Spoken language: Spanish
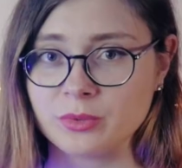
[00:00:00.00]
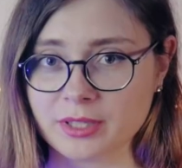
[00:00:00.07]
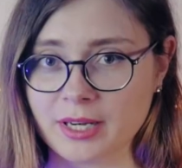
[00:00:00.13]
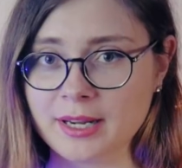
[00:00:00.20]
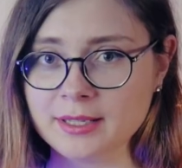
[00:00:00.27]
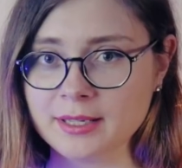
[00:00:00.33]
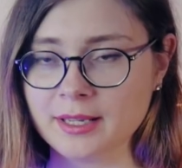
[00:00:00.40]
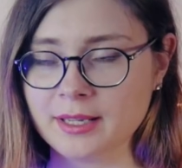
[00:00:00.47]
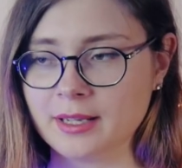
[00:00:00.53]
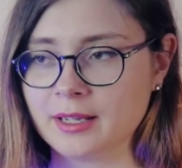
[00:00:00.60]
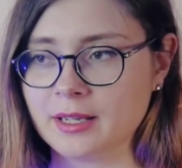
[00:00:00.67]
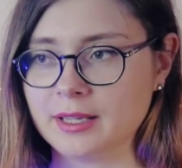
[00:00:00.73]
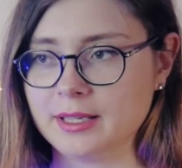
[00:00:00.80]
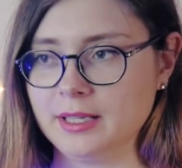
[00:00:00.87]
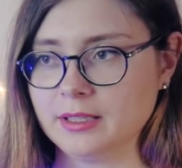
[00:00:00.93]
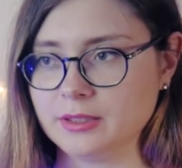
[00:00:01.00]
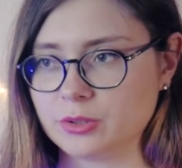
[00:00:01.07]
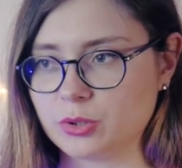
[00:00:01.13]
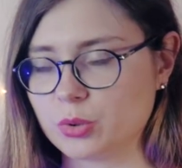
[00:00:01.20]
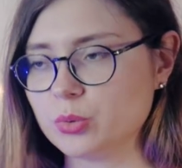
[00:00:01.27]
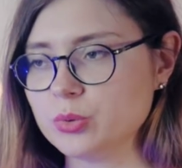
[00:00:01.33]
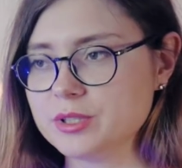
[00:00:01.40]
Ucrania y
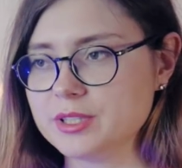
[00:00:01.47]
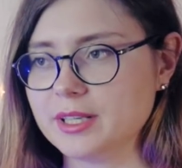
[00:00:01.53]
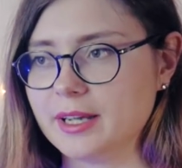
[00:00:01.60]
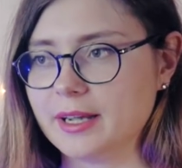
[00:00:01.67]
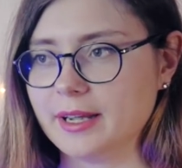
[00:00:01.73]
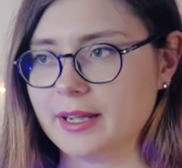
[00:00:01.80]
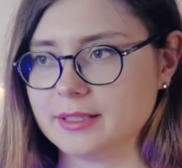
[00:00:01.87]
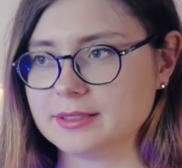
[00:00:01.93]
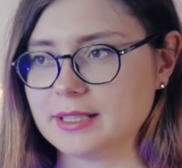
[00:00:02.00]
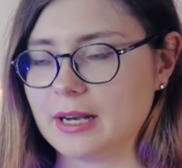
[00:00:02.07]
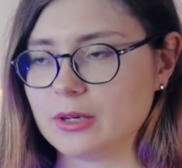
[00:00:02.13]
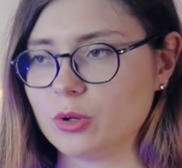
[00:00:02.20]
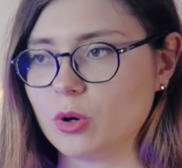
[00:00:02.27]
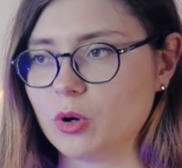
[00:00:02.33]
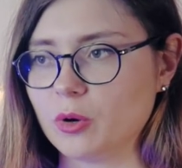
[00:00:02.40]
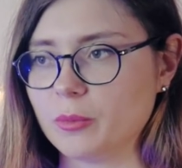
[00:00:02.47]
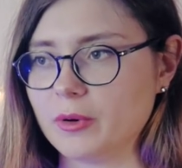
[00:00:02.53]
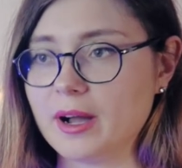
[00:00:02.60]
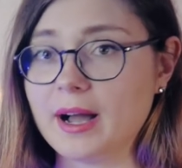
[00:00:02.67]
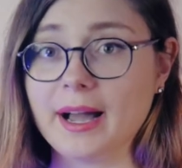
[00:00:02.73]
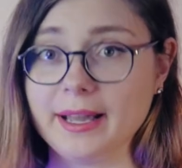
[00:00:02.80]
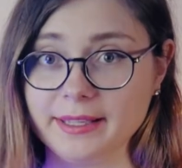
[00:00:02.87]
en Rusia es algo
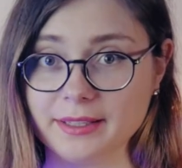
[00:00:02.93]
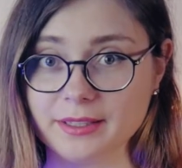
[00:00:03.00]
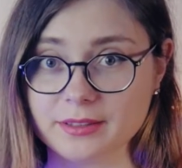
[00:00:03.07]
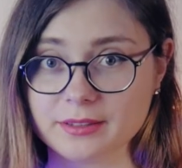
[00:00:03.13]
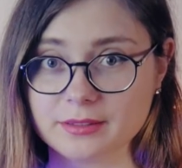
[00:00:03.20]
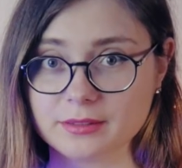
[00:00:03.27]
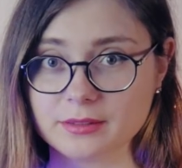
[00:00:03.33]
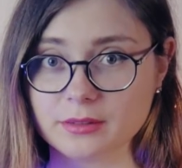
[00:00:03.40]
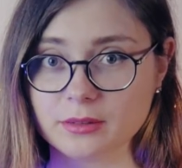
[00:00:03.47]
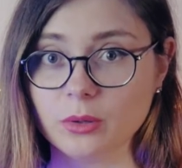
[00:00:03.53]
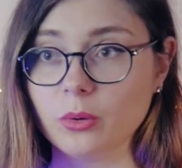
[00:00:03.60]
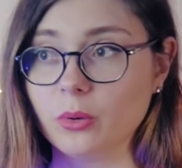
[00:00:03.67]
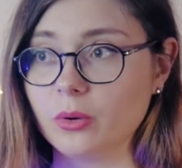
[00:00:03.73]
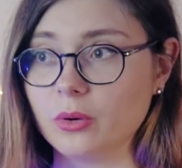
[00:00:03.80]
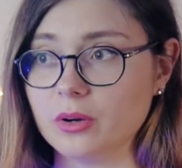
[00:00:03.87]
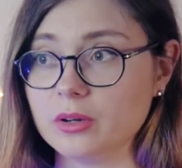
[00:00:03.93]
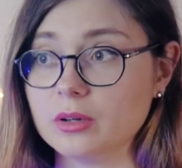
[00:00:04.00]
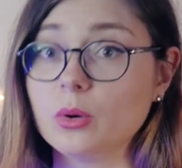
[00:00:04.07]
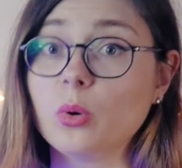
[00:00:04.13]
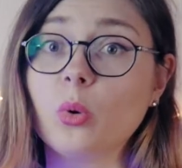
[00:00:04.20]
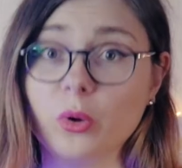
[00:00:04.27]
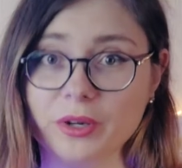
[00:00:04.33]
como ay o
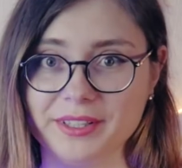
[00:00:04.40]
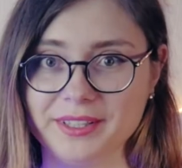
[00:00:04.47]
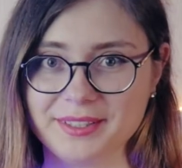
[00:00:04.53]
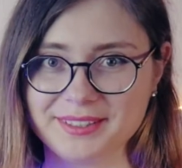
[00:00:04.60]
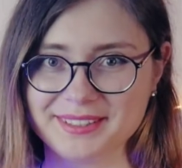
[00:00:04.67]
hoy.